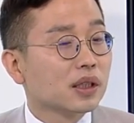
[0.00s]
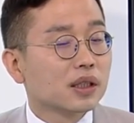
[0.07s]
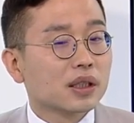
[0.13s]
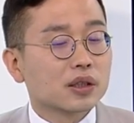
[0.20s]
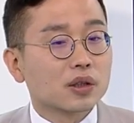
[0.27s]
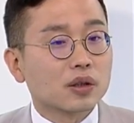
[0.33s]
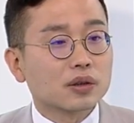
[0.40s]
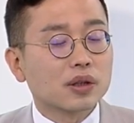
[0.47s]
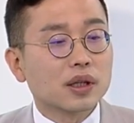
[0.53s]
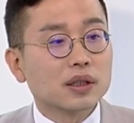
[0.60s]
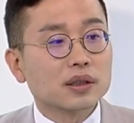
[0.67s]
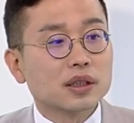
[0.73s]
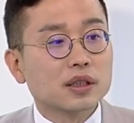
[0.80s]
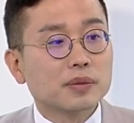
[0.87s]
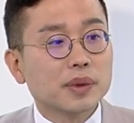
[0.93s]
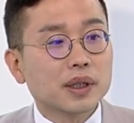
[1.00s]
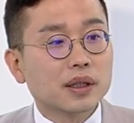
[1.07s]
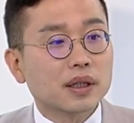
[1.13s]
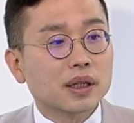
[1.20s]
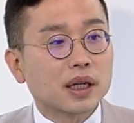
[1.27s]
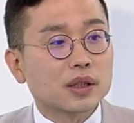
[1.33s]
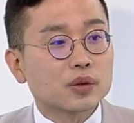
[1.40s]
그러니까 적당한
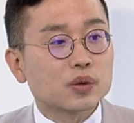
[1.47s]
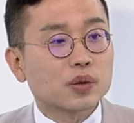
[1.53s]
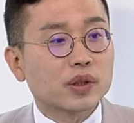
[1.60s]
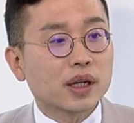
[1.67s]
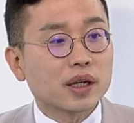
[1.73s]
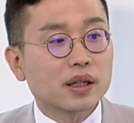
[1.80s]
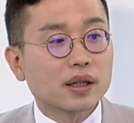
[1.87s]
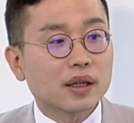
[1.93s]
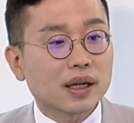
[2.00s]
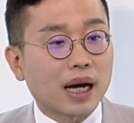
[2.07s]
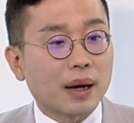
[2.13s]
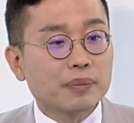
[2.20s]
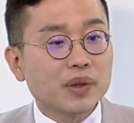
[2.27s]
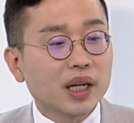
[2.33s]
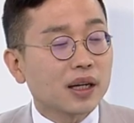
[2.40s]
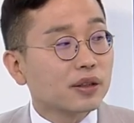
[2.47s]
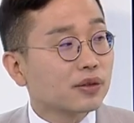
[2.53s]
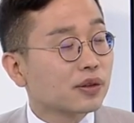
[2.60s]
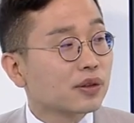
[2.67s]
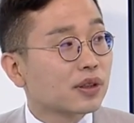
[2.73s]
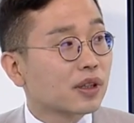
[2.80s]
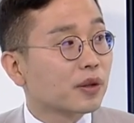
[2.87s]
금액 가지고 내가 감당할
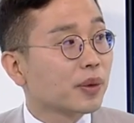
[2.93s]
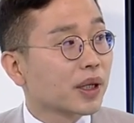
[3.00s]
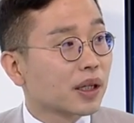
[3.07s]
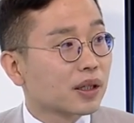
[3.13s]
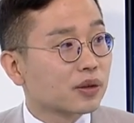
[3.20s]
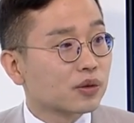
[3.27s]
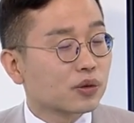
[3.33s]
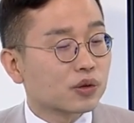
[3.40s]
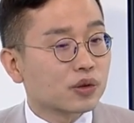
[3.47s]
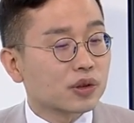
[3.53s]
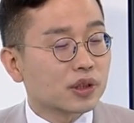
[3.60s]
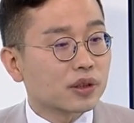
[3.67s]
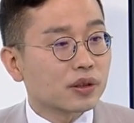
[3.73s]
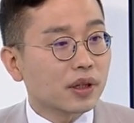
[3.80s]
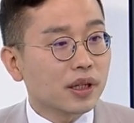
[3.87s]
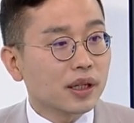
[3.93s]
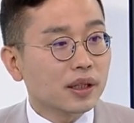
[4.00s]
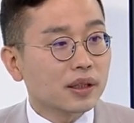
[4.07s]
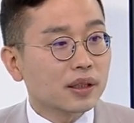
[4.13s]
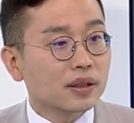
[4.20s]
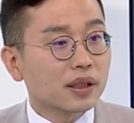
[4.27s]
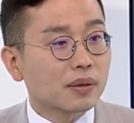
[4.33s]
수 있는 금액 가지고 주식을 해야
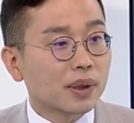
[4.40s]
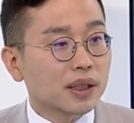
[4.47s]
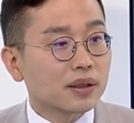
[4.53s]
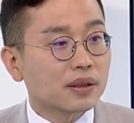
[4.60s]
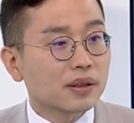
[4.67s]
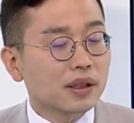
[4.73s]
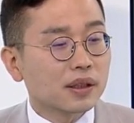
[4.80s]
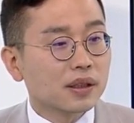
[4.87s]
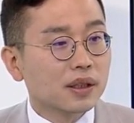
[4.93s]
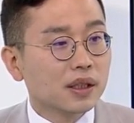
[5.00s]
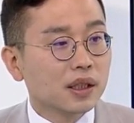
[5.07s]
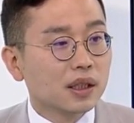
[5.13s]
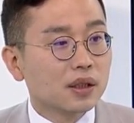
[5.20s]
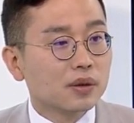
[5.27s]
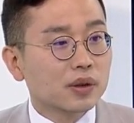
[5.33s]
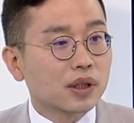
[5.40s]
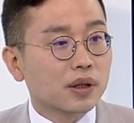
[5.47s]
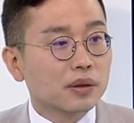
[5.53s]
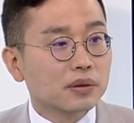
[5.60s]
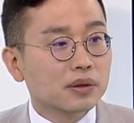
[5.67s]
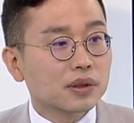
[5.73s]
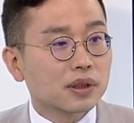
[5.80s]
되는 게 맞는데 우리
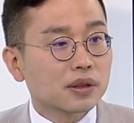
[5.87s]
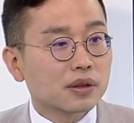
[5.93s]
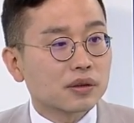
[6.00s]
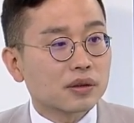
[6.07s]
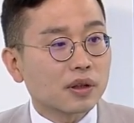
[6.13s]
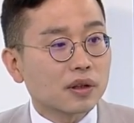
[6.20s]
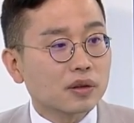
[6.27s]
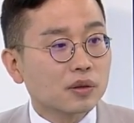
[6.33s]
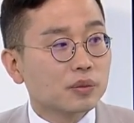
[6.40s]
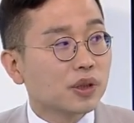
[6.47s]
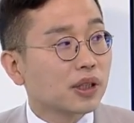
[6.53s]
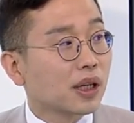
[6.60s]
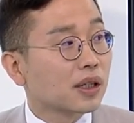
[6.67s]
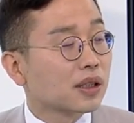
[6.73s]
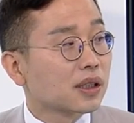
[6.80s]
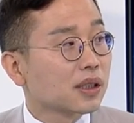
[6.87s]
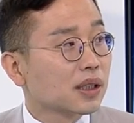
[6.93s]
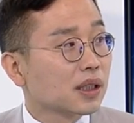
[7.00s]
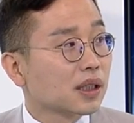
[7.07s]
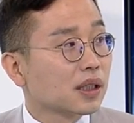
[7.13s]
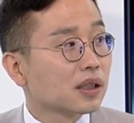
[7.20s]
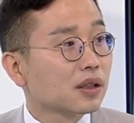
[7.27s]
개인 투자자는 떨어진 물타기
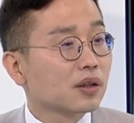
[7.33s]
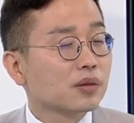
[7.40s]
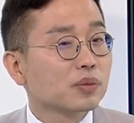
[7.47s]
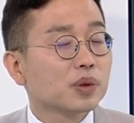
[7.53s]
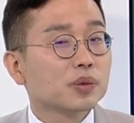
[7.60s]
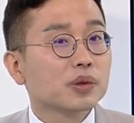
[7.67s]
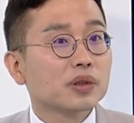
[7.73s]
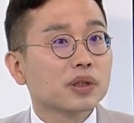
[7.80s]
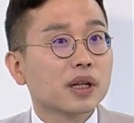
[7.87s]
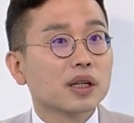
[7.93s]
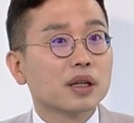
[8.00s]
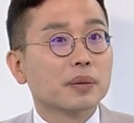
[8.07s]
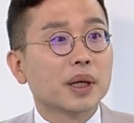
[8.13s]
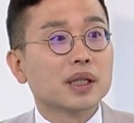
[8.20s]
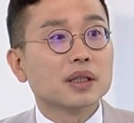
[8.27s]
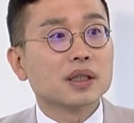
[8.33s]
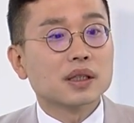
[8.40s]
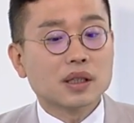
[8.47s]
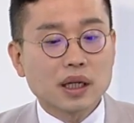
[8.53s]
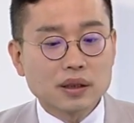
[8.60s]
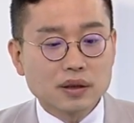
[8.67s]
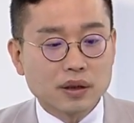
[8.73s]
이런 부분들을 되게
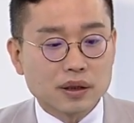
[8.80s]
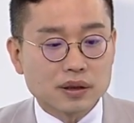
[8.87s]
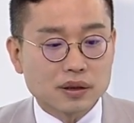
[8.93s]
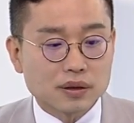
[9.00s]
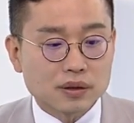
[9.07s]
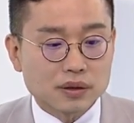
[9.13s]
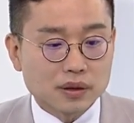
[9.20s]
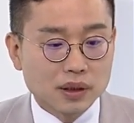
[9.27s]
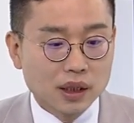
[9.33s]
많이 하는 것 같아요.